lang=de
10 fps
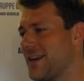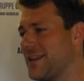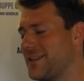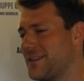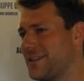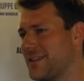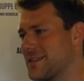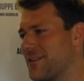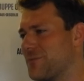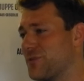eine in der
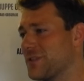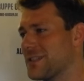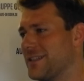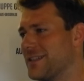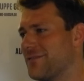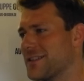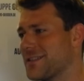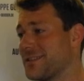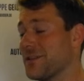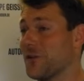zweiten Bundesliga, was
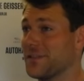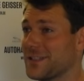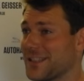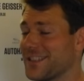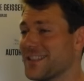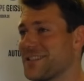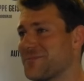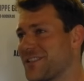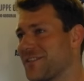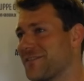ich hoffe, ich trete jetzt
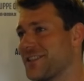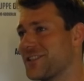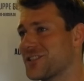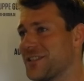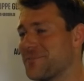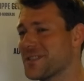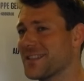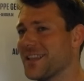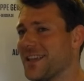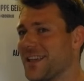niemand auf den Schlips,